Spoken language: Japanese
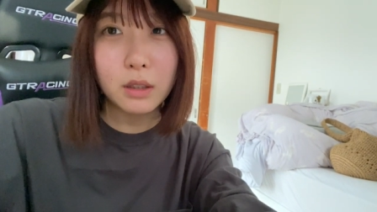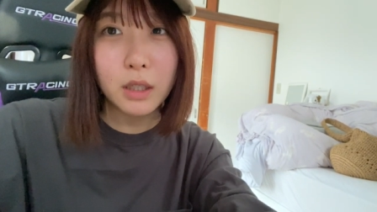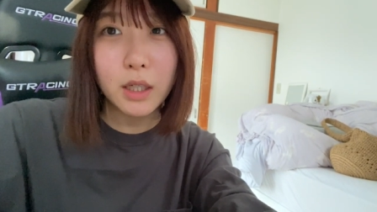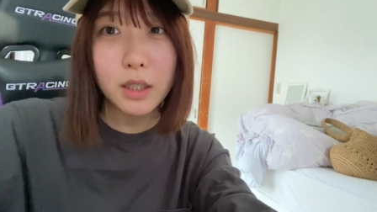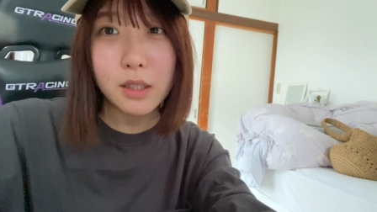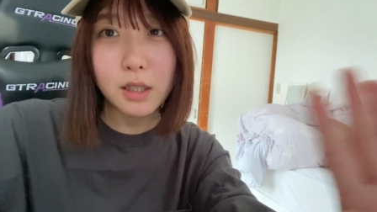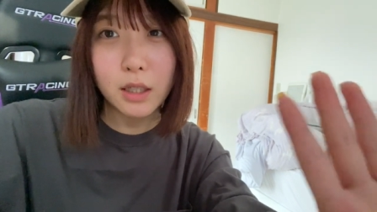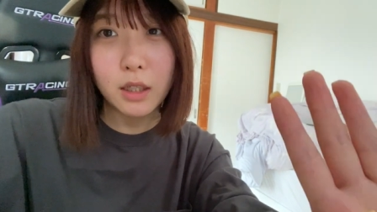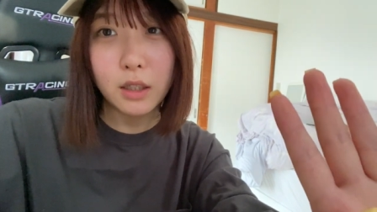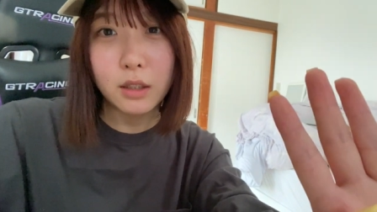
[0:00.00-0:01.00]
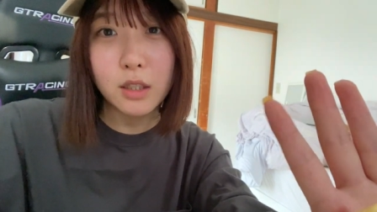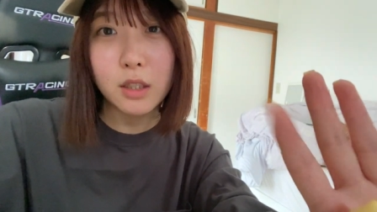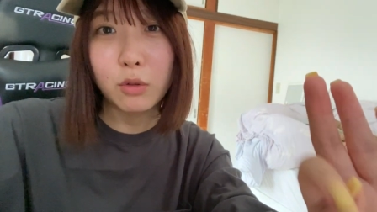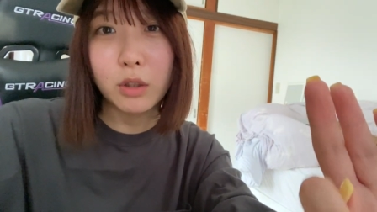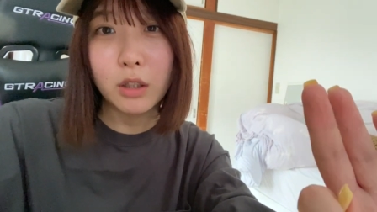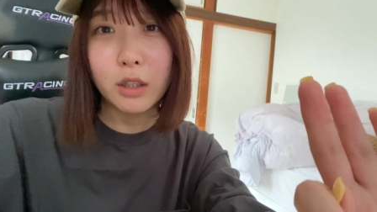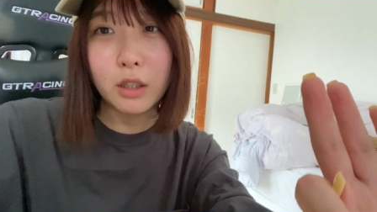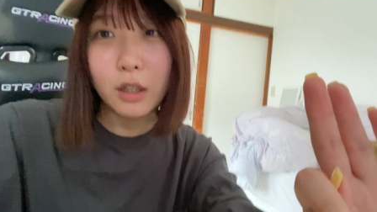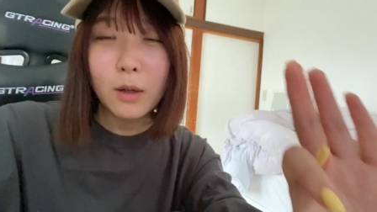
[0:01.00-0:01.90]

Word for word: 怪我して、電車乗れないで。